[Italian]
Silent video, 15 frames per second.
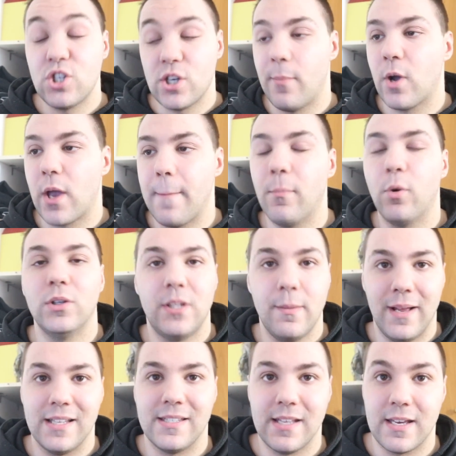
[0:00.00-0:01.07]
diciamo che
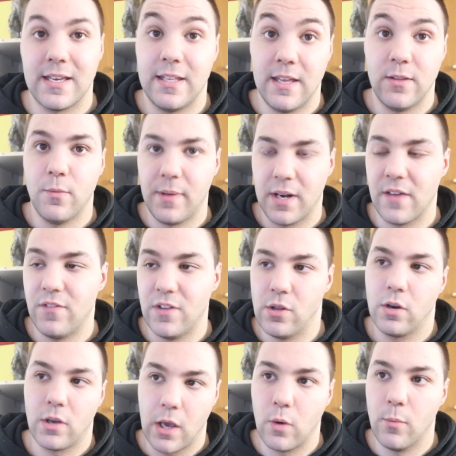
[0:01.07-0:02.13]
molti me la stanno chiedendo perché
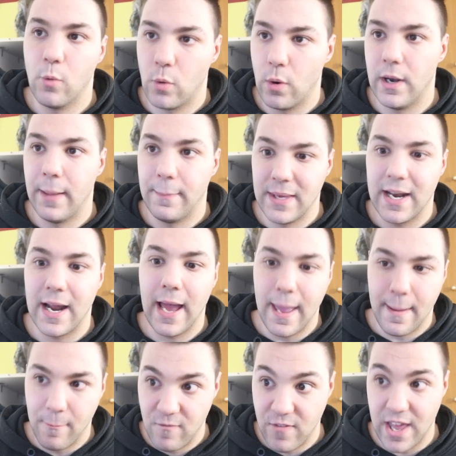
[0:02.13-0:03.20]
vedono che comunque la
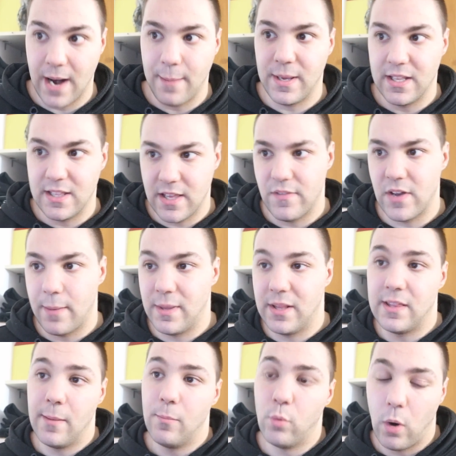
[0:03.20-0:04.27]
mira è veramente
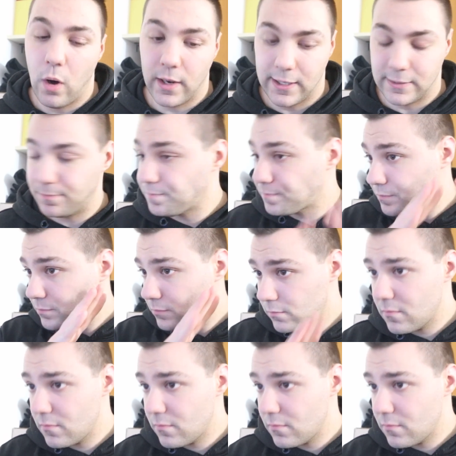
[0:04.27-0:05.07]
veramente buona.